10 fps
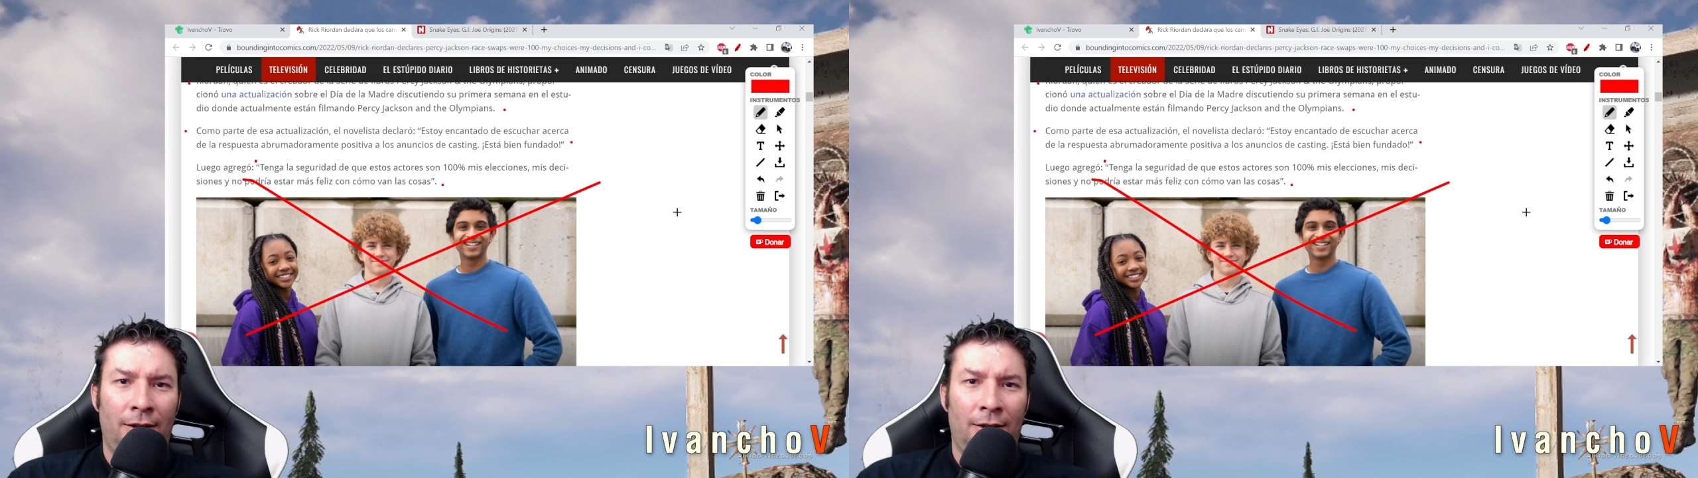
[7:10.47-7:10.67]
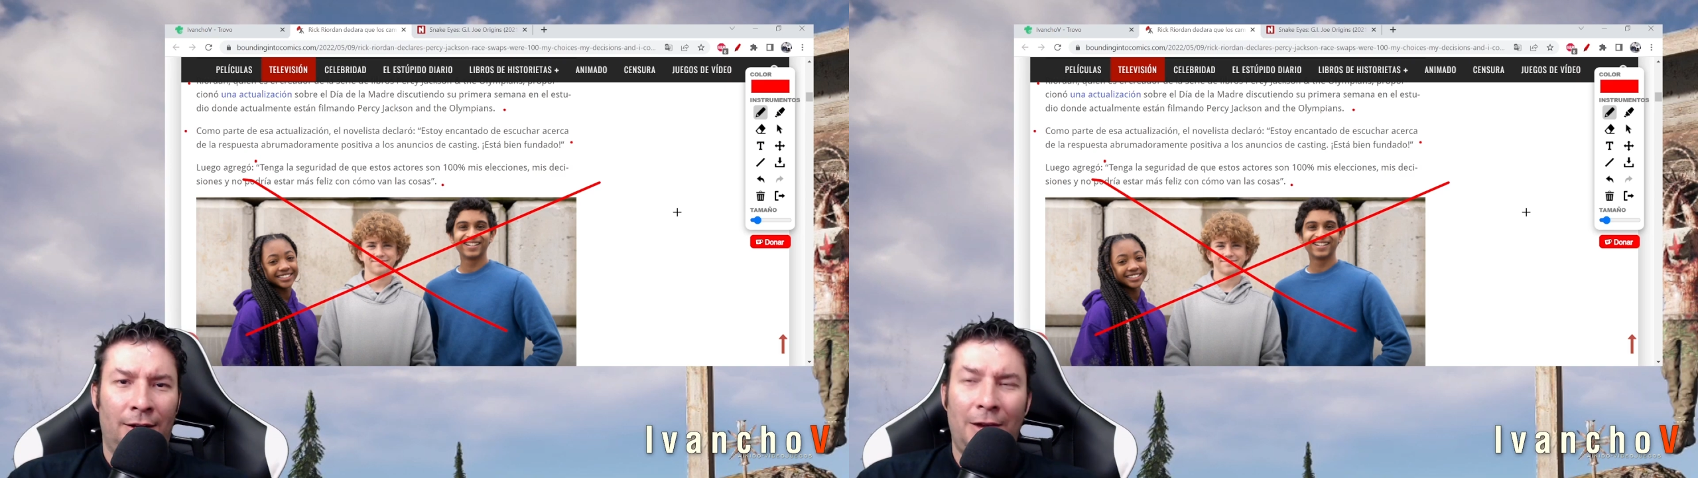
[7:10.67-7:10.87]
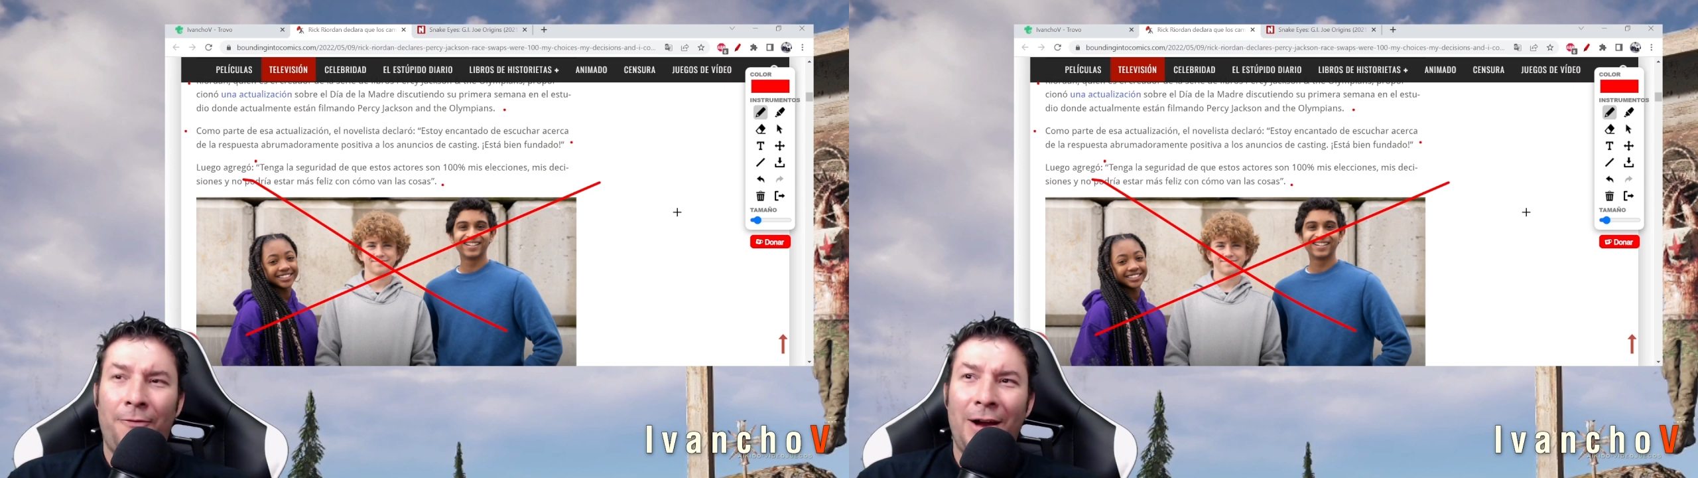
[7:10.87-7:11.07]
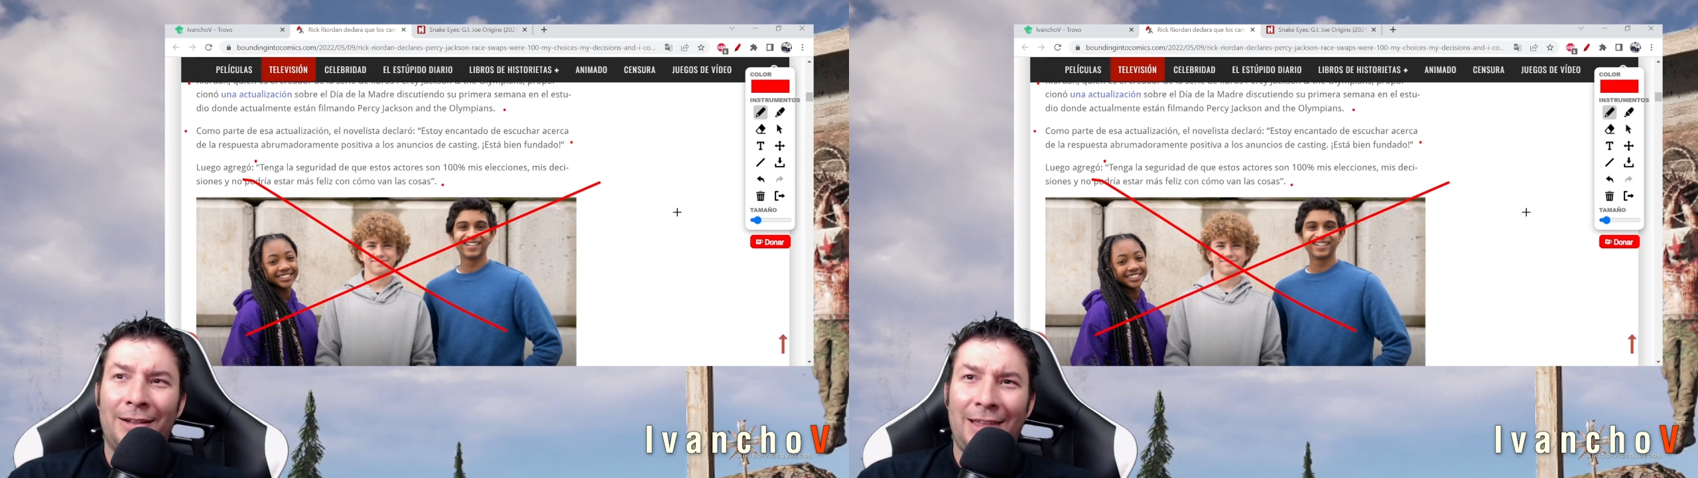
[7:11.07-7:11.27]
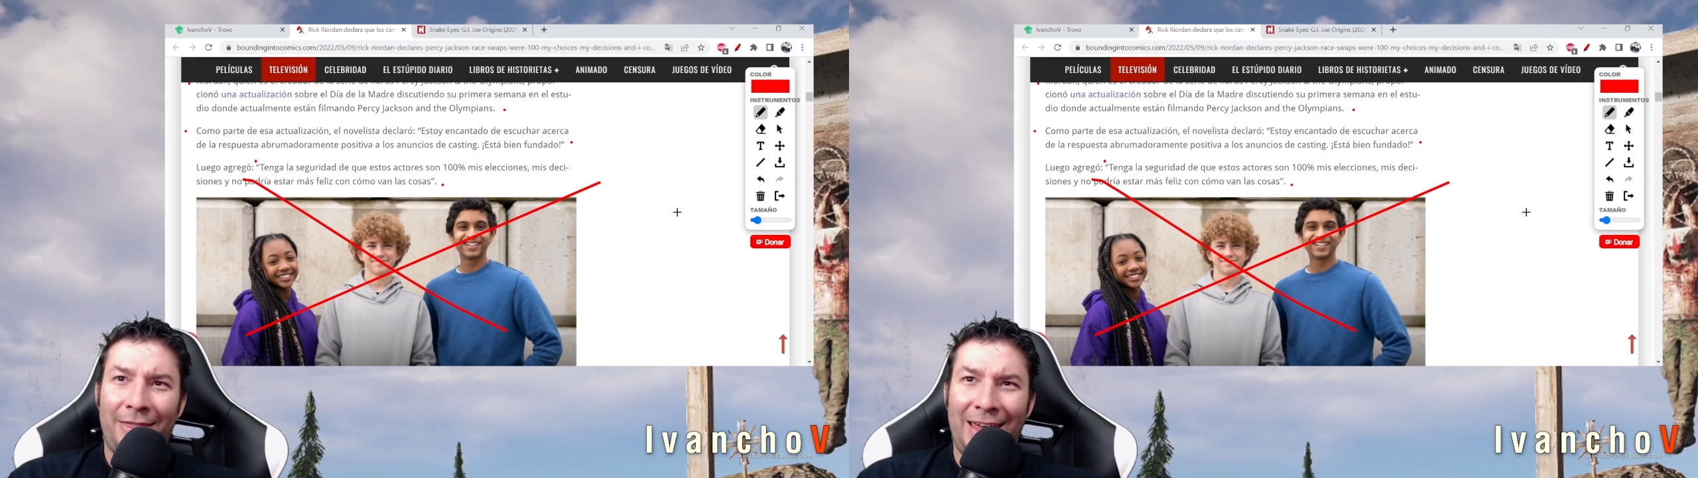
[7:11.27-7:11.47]
qué
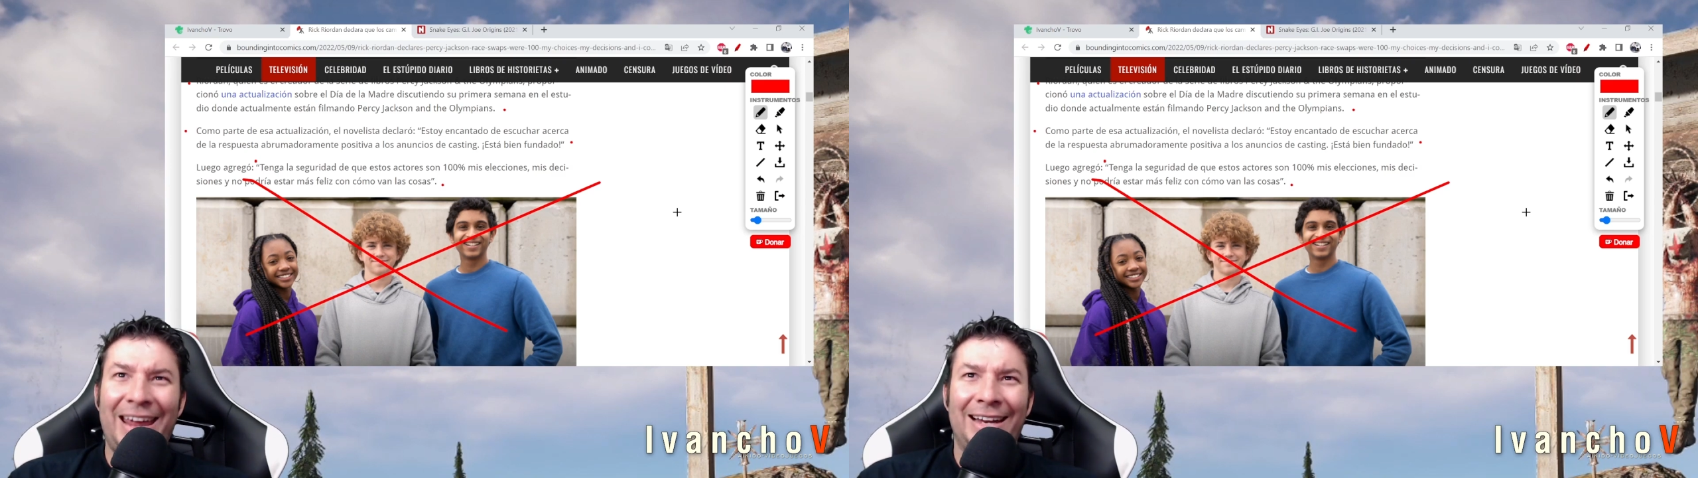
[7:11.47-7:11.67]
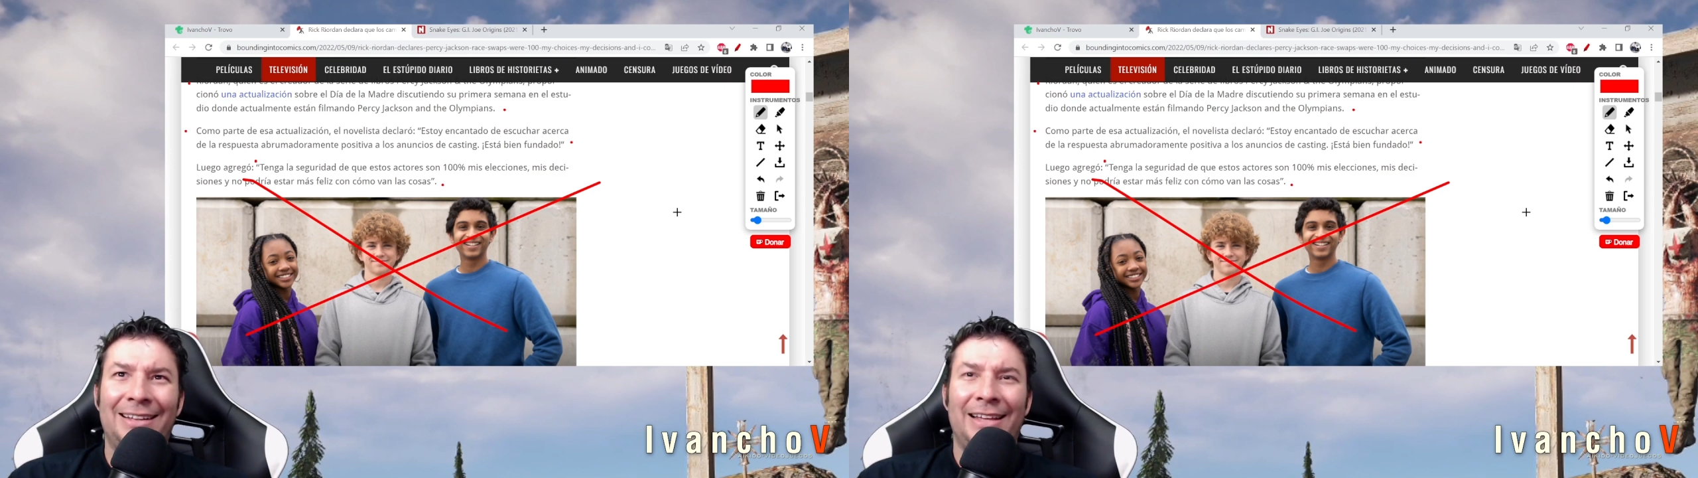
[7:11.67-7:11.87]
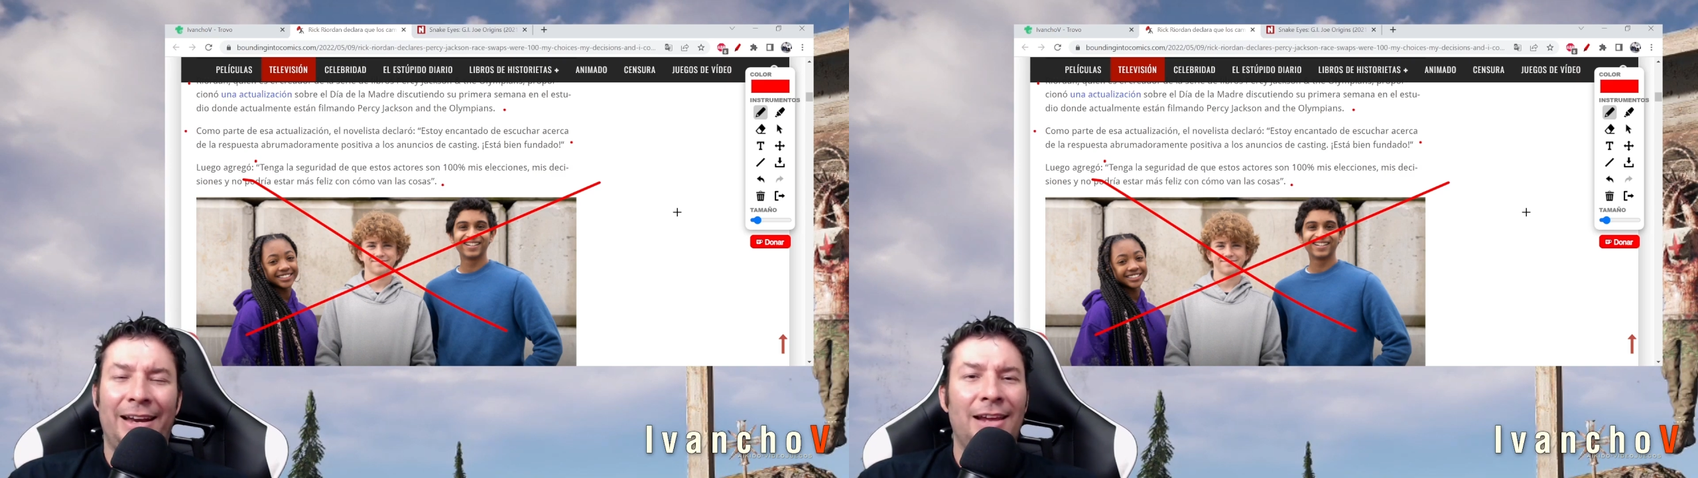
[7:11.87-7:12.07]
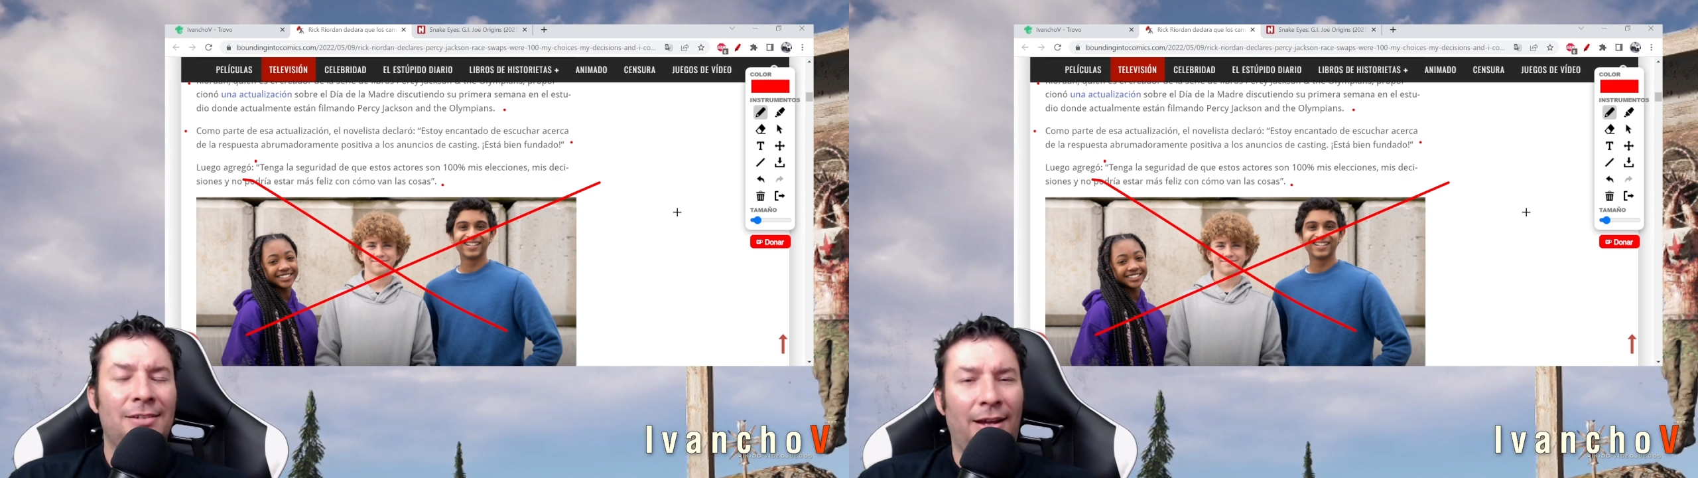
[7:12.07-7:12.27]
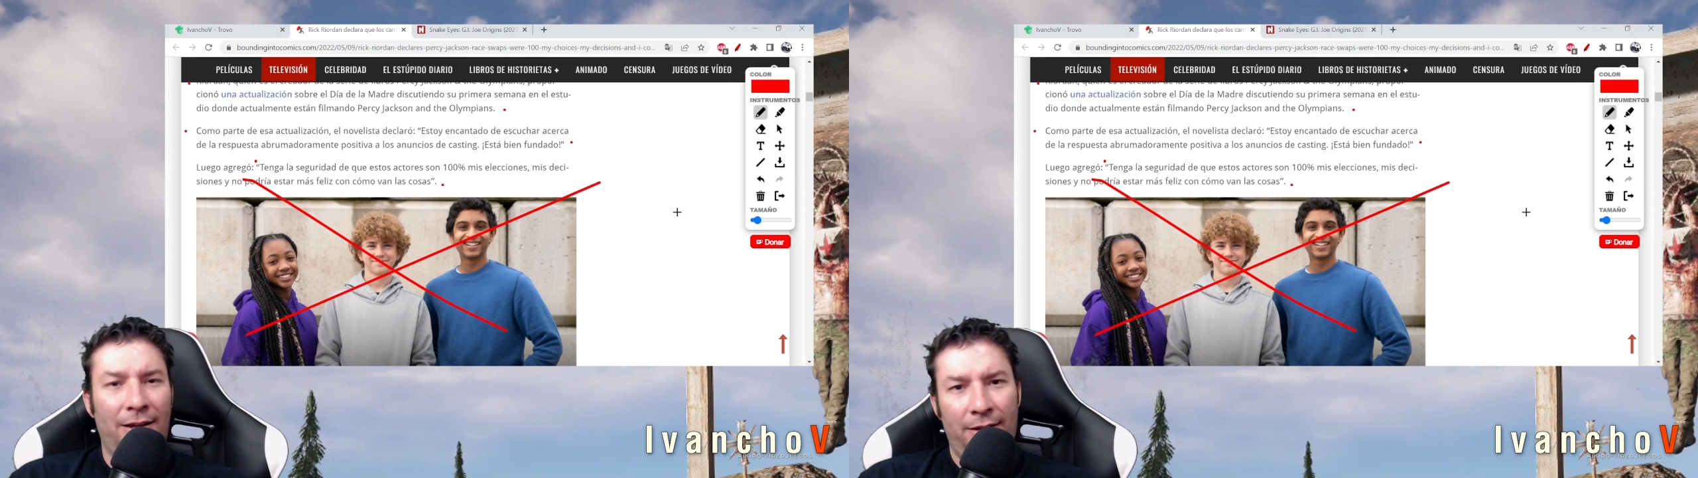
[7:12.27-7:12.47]
falta de
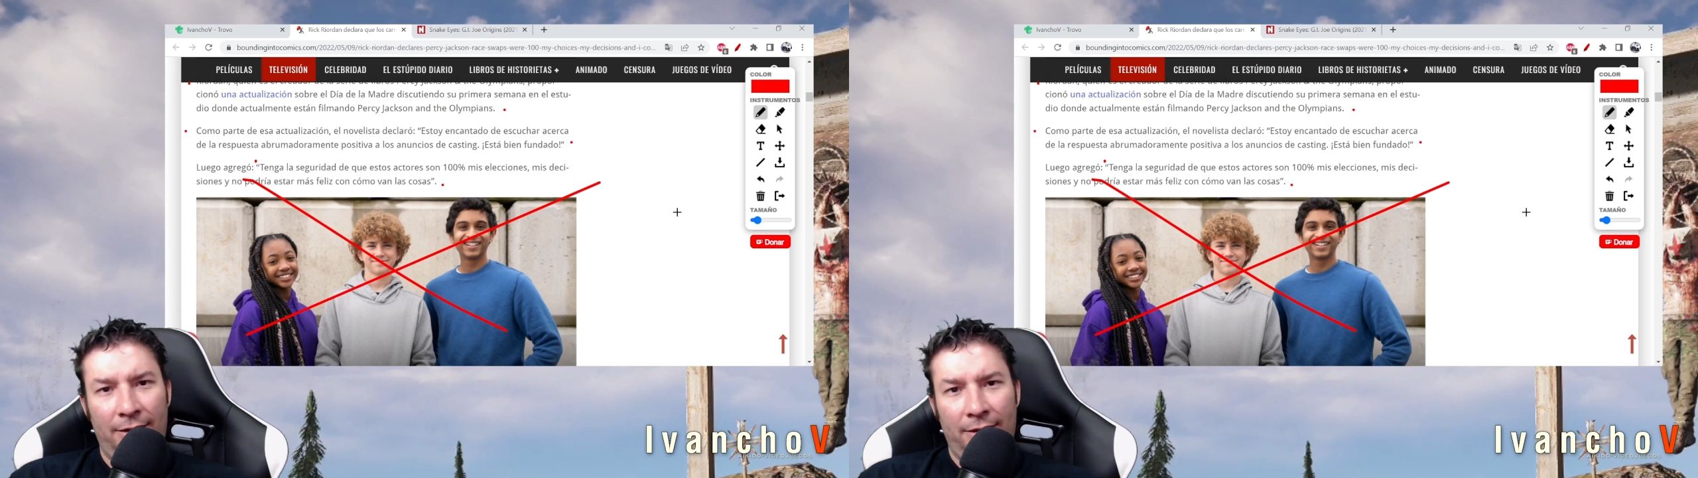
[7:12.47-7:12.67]
entereza,